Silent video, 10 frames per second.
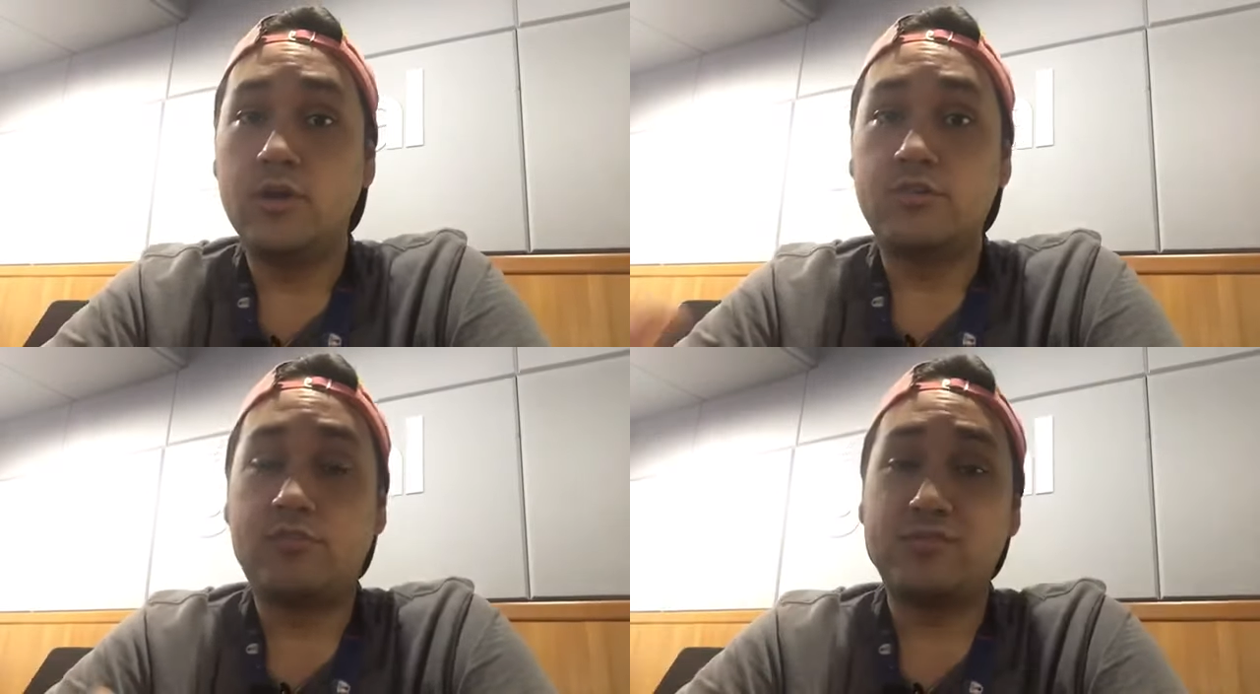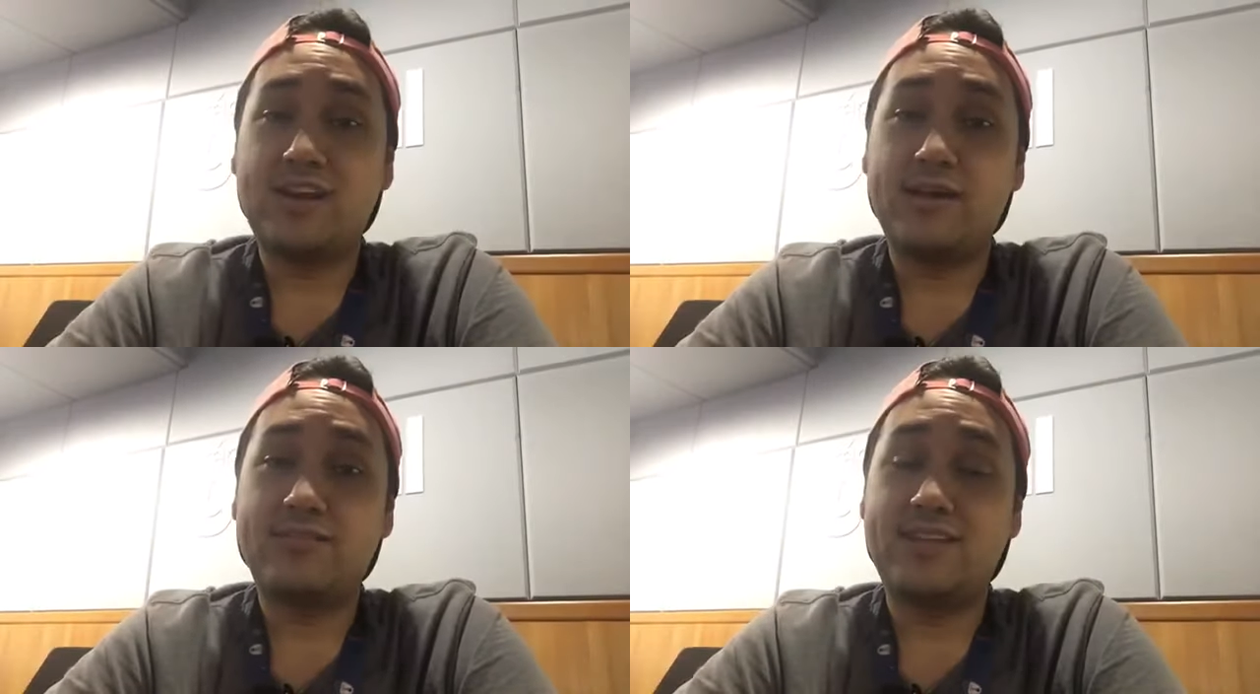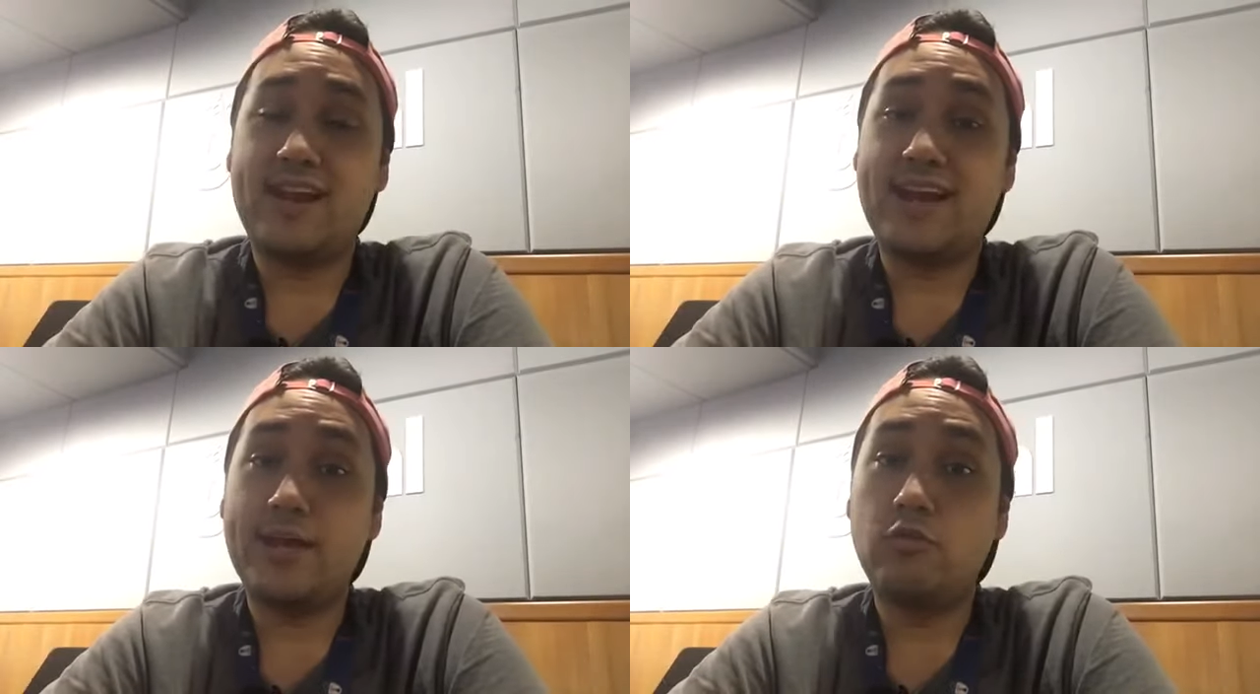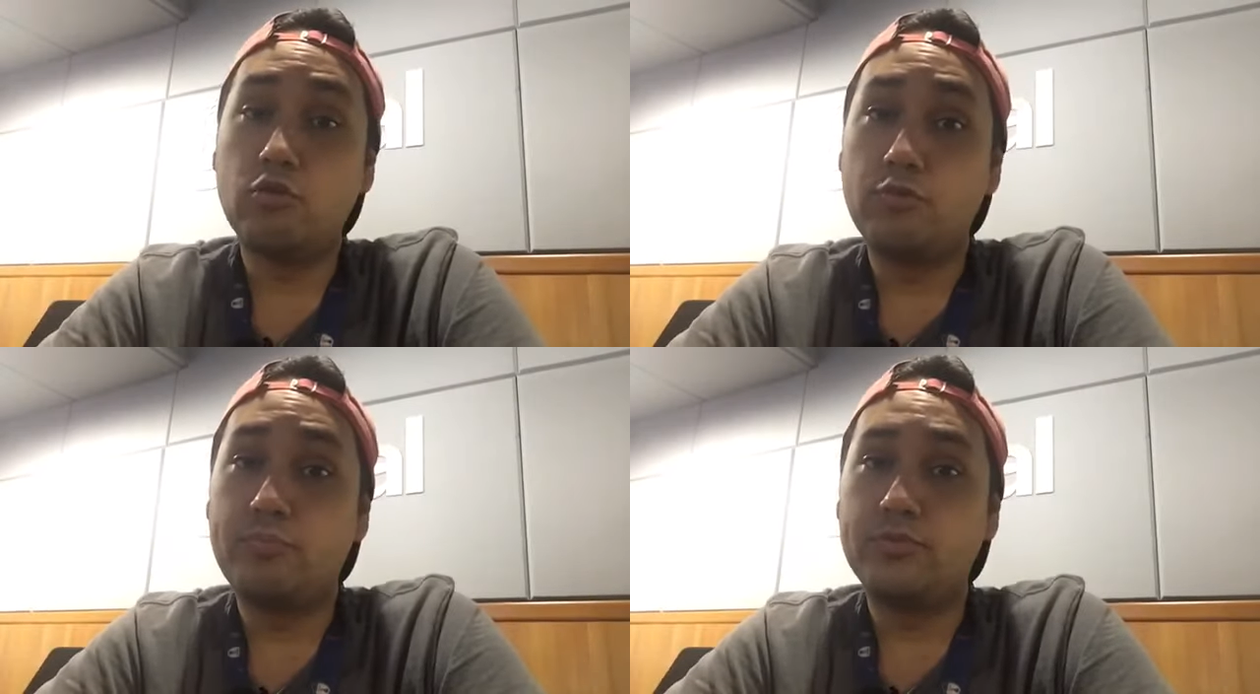se vão treinar em
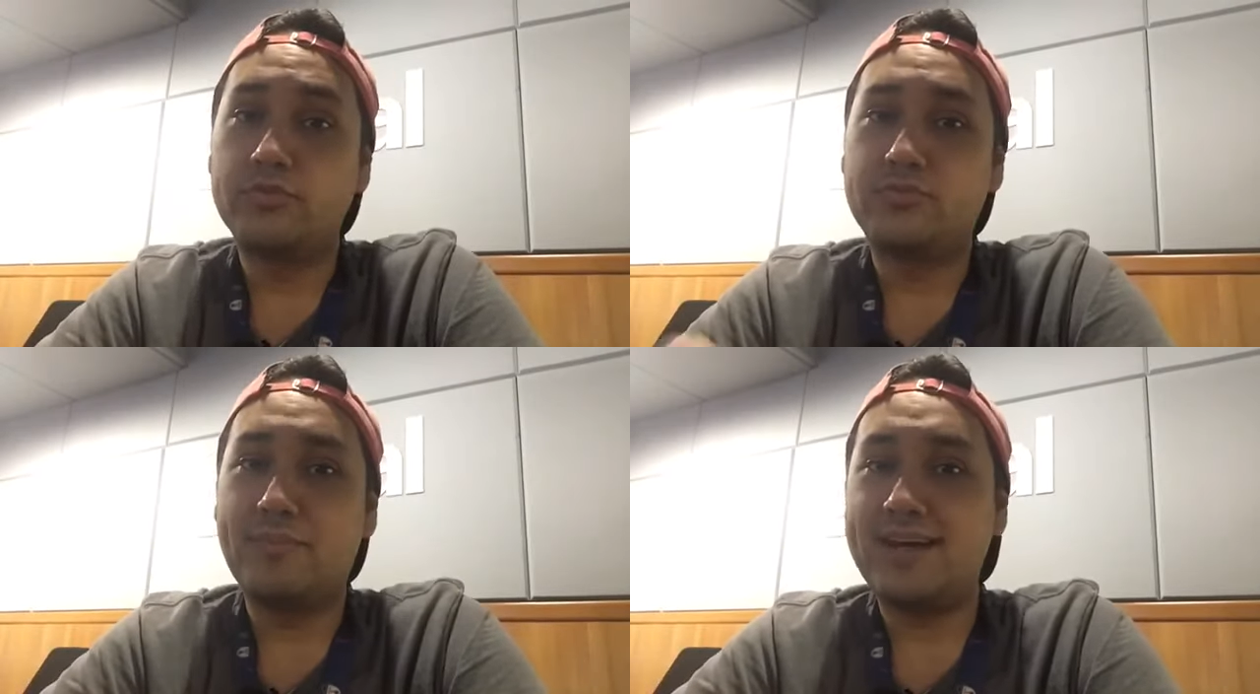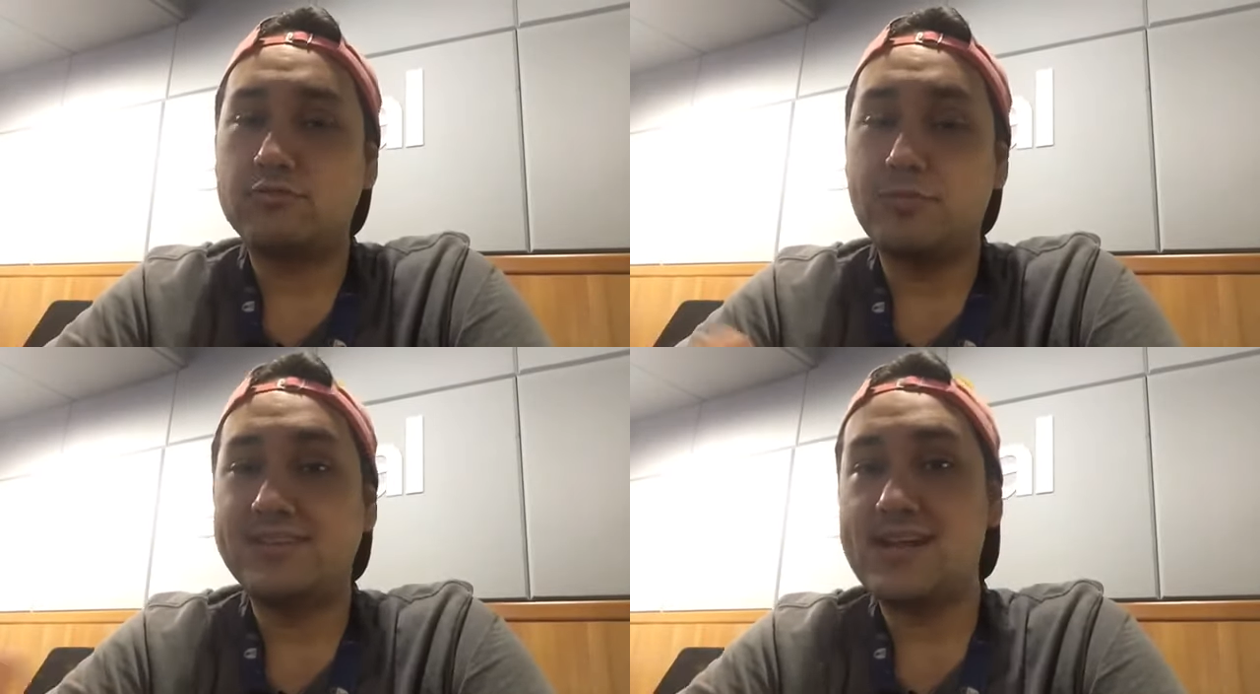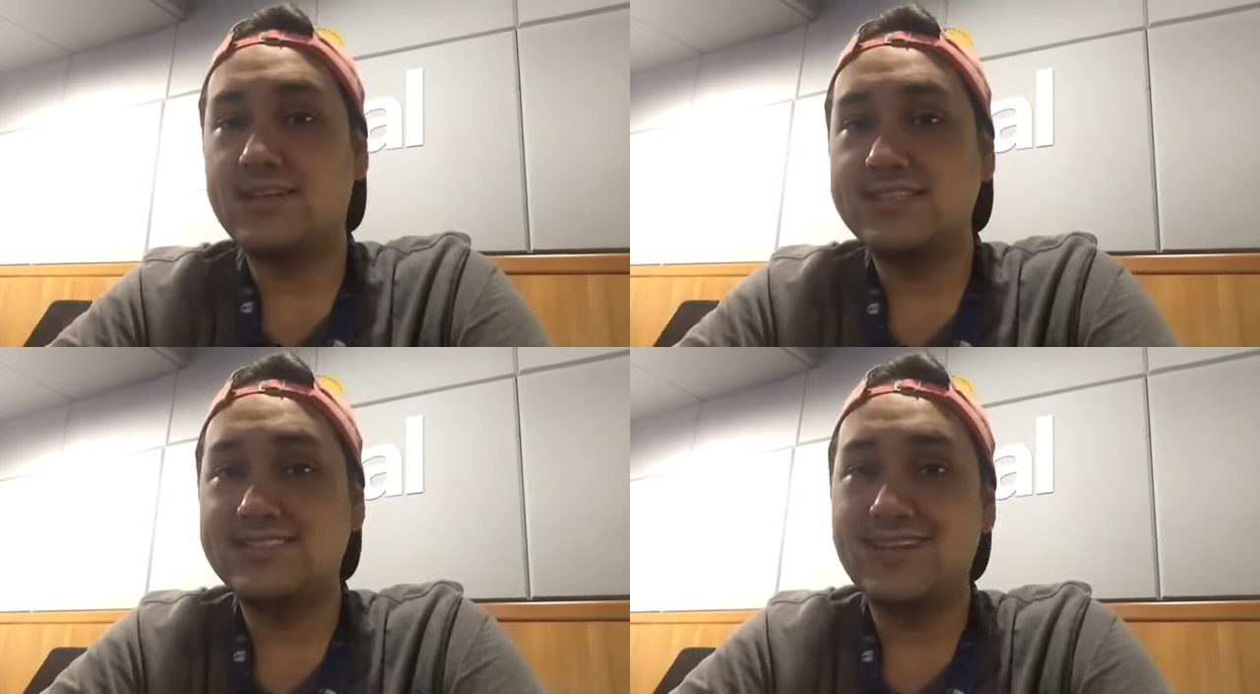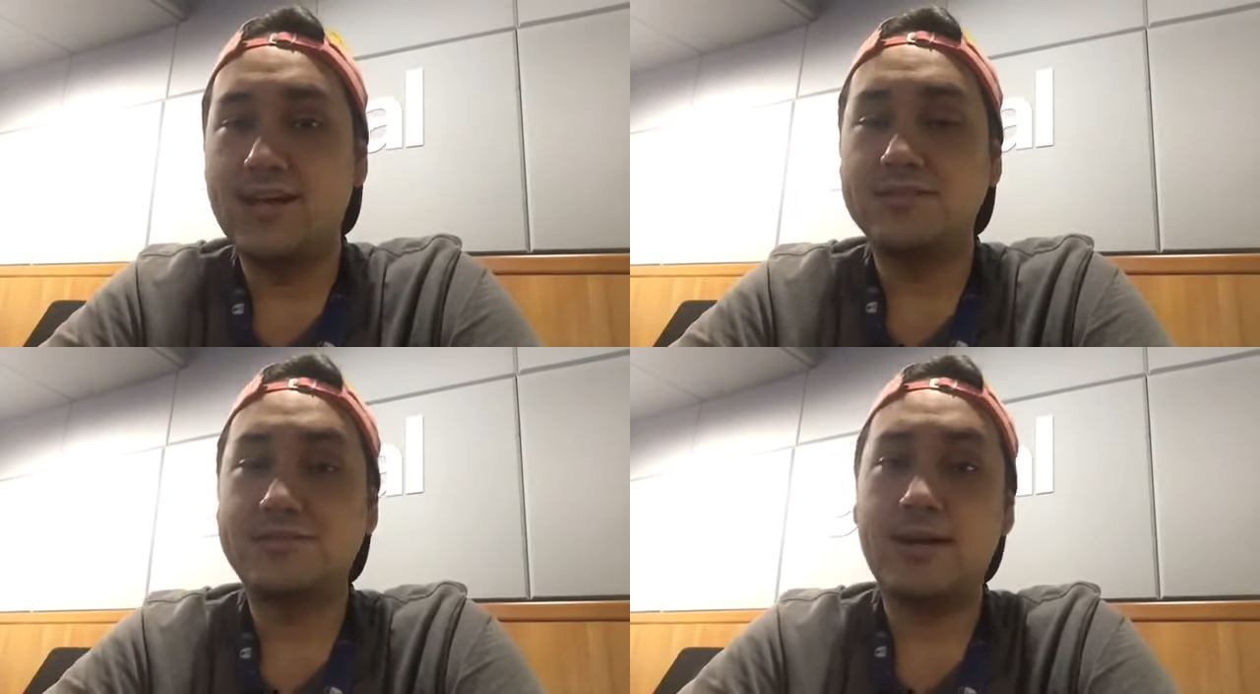grupos, mas com uma certa
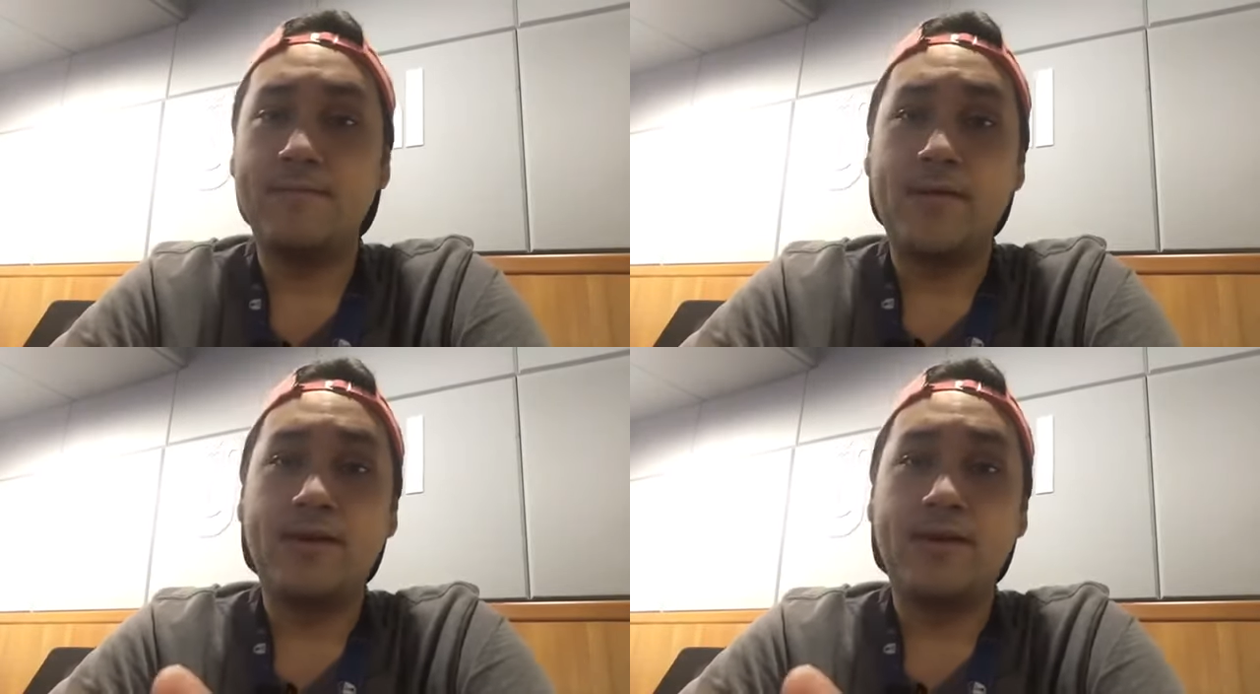distância,